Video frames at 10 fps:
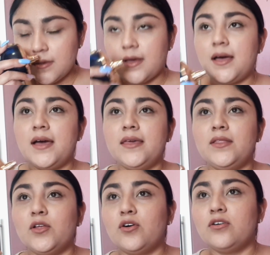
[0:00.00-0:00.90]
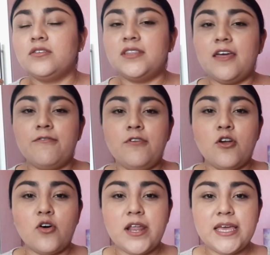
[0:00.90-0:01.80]
ay no, de
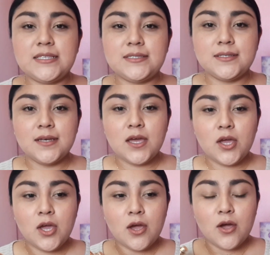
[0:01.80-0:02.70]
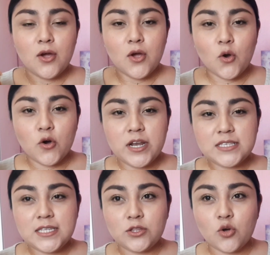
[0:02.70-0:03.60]
flores con
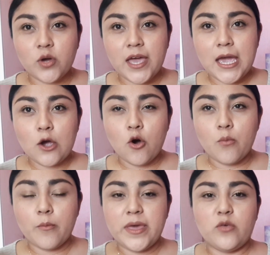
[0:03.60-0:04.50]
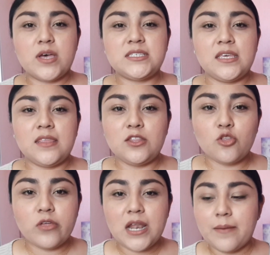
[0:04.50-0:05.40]
este toque como medio
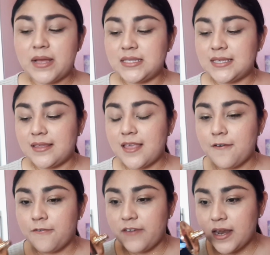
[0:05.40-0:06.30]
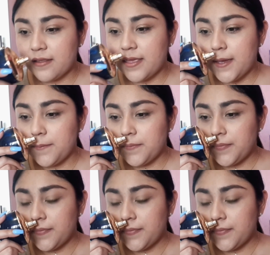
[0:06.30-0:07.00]
acidito de la manzana verde.